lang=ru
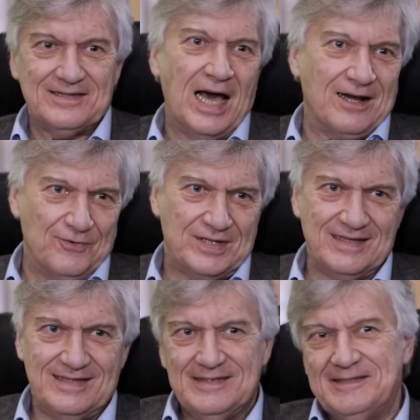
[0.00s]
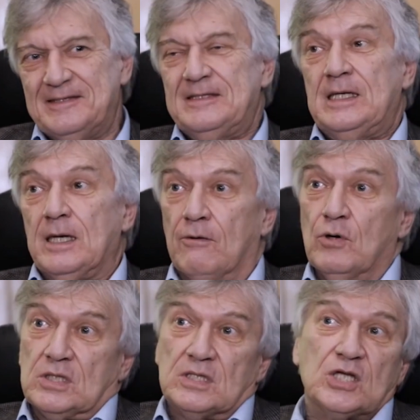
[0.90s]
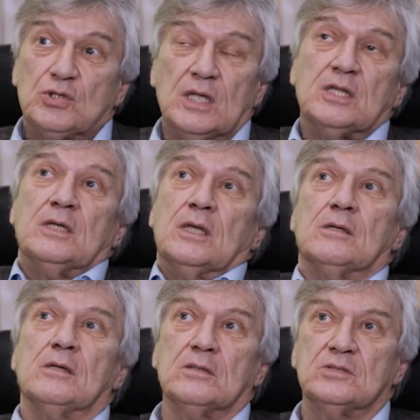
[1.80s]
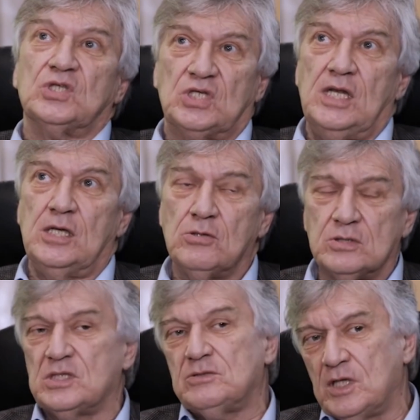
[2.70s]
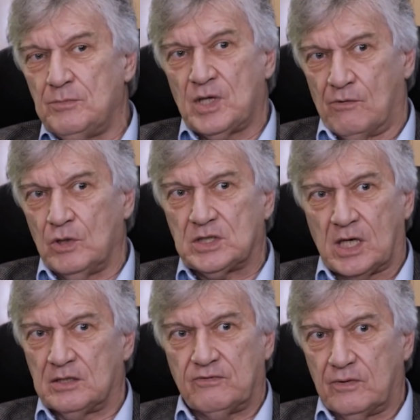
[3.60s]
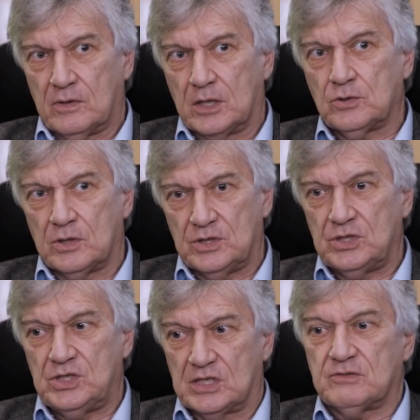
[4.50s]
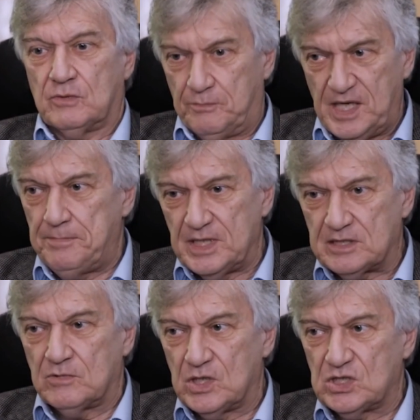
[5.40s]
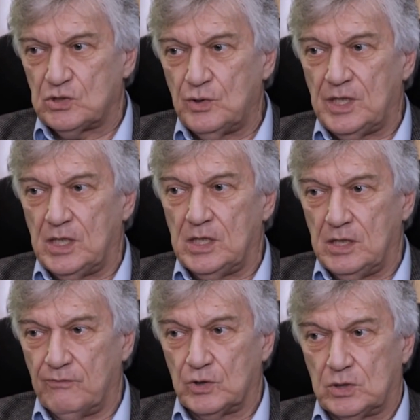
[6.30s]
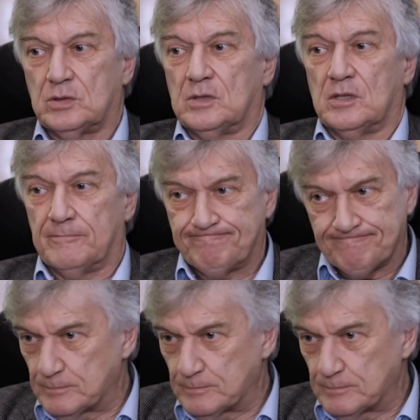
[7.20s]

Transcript: Так вот. Вот. Так что это, э, к сожалению, действительно мировой тренд, который сейчас вот переписывание истории и вот э,